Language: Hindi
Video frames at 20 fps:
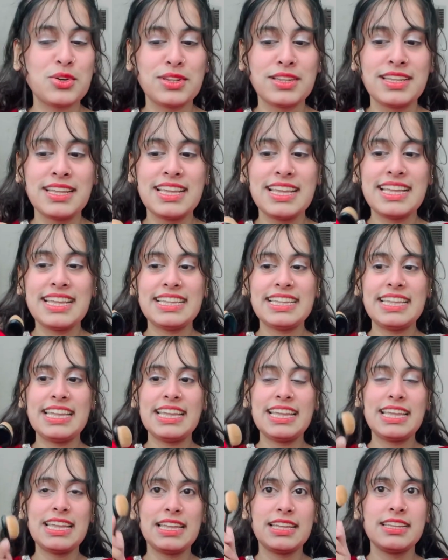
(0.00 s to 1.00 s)
ऑन
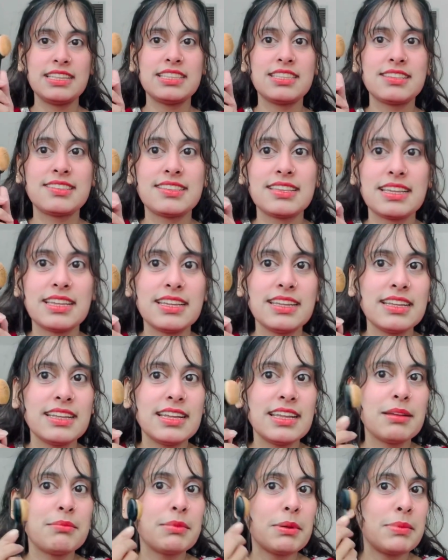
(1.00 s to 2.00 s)
ये है जिससे
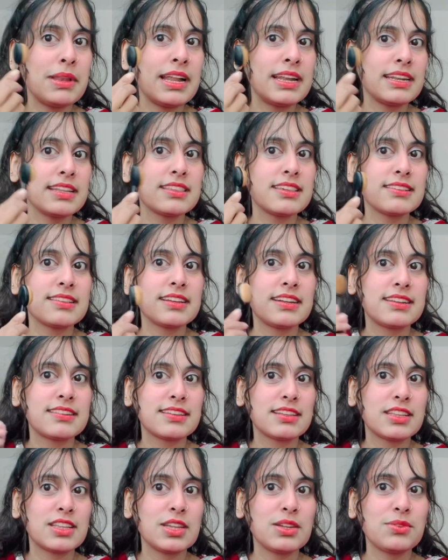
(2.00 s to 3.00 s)
मैं ब्लैंड अच्छे से कर
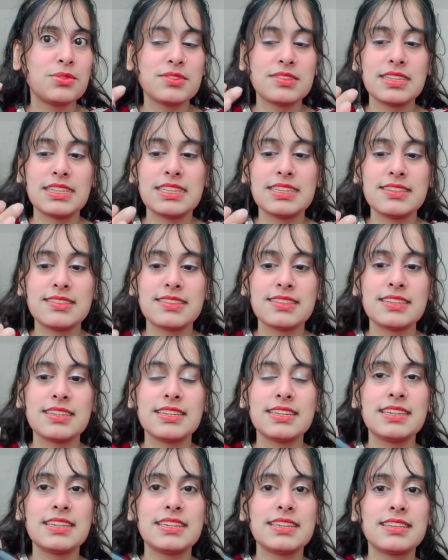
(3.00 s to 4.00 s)
सकती हूँ सीरियस
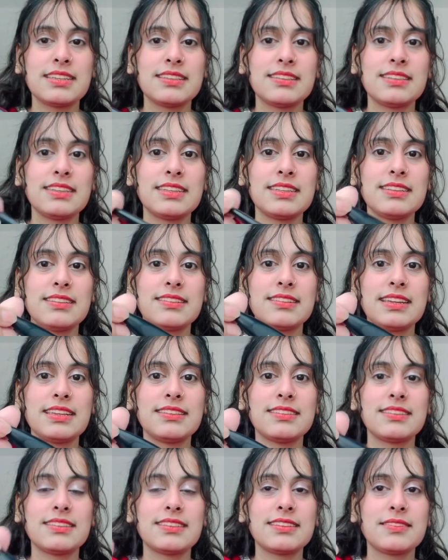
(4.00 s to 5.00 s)
सीरियस
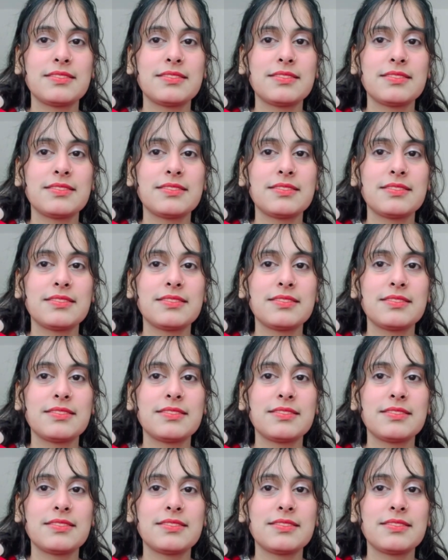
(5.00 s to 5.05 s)
गाइस